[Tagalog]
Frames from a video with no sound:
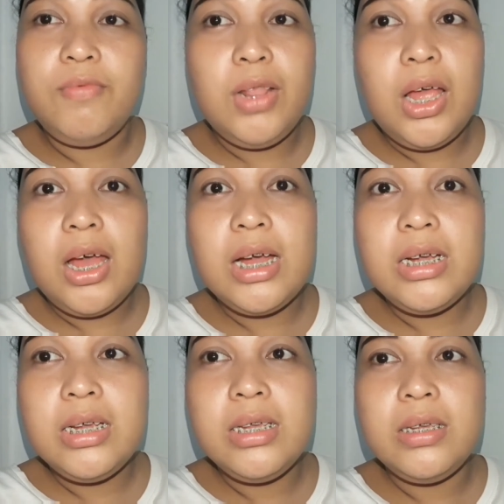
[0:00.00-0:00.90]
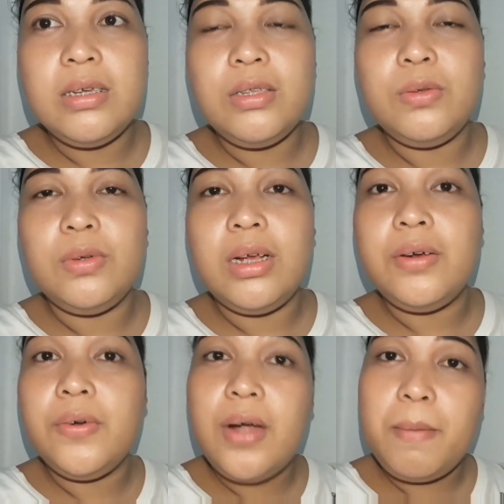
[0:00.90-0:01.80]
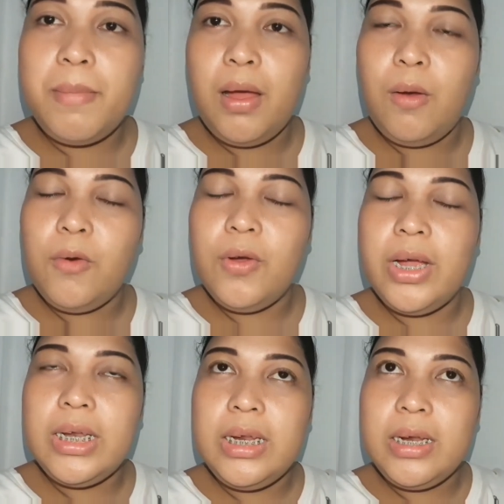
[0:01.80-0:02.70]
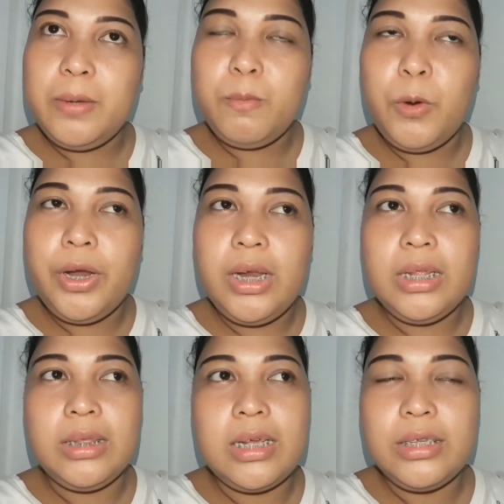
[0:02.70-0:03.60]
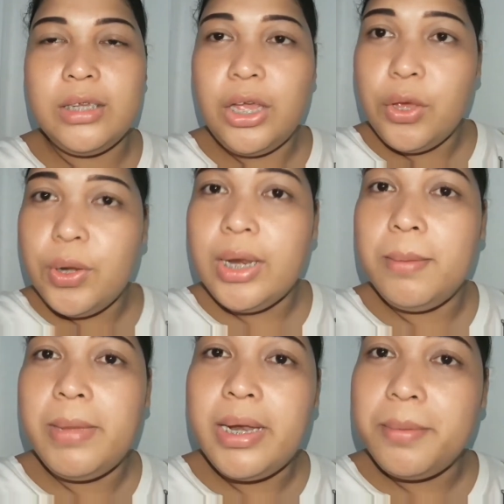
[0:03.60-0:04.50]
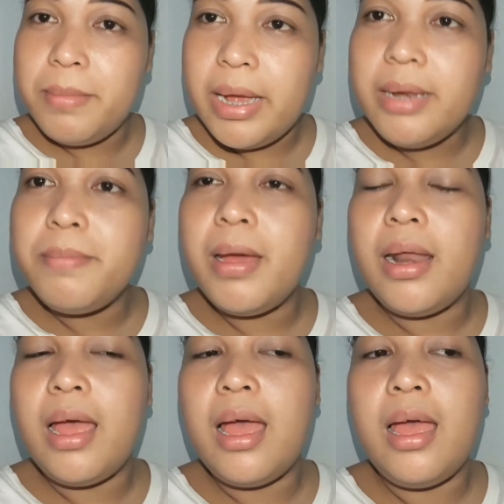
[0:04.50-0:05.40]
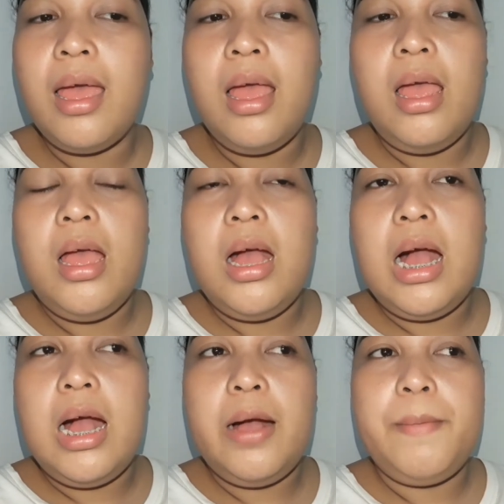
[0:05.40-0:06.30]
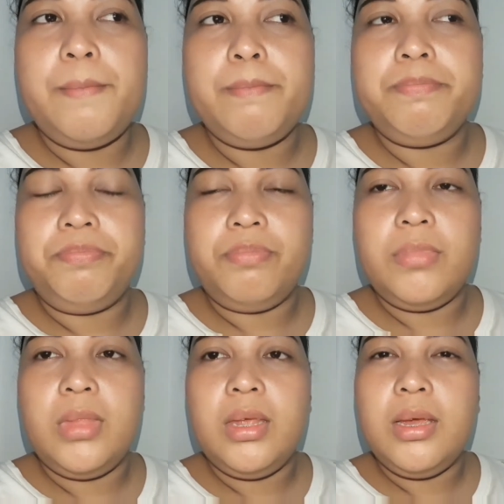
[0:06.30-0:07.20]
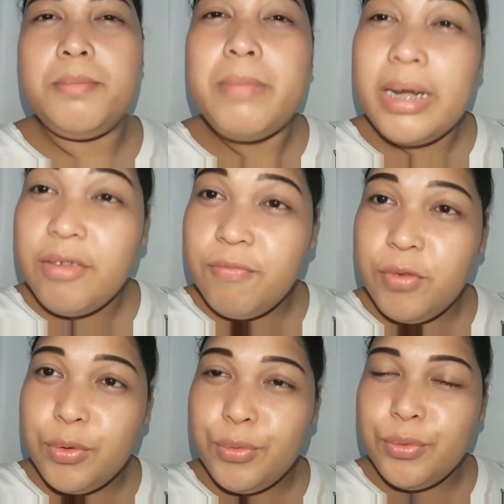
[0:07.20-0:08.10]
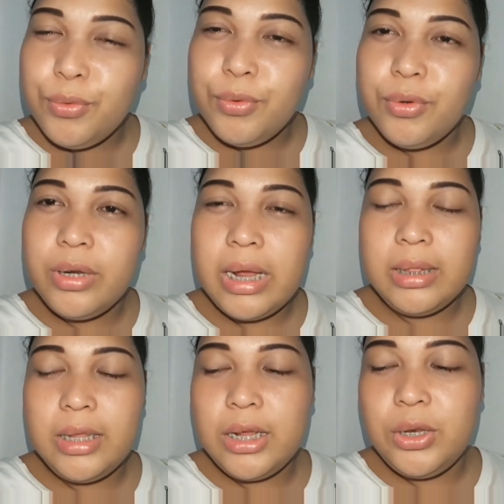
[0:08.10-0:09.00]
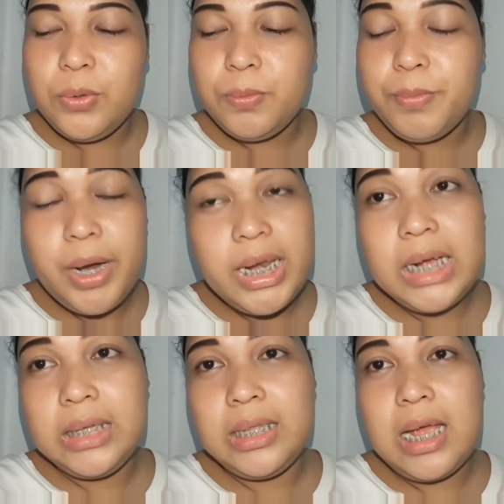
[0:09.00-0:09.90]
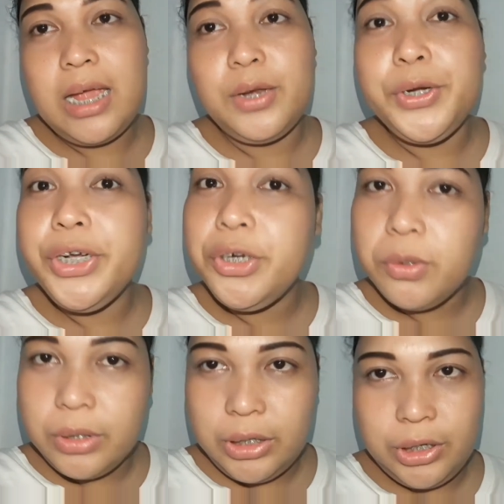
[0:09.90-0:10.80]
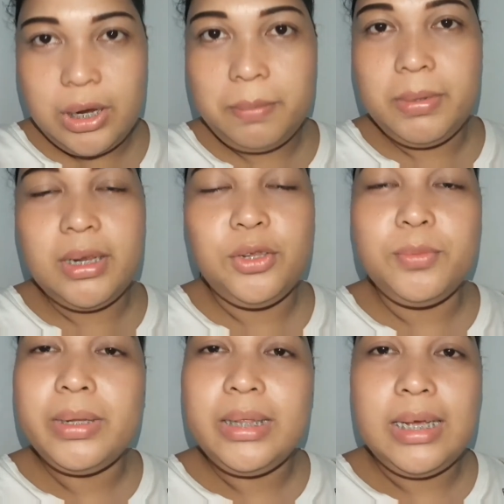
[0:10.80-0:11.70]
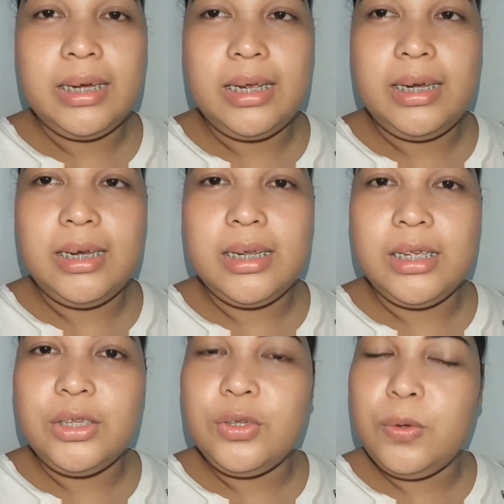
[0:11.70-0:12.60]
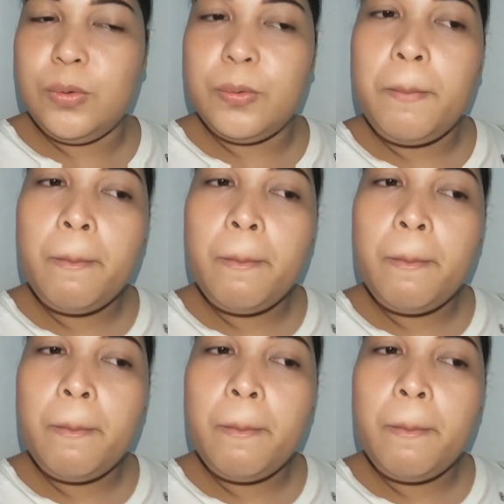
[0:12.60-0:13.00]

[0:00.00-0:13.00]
vlog yung nag-wrap ako kanina morning. Tapos ngayon, iba naman para um, ma-review natin yung product na in-order ko sa shop na dumating kanina. So,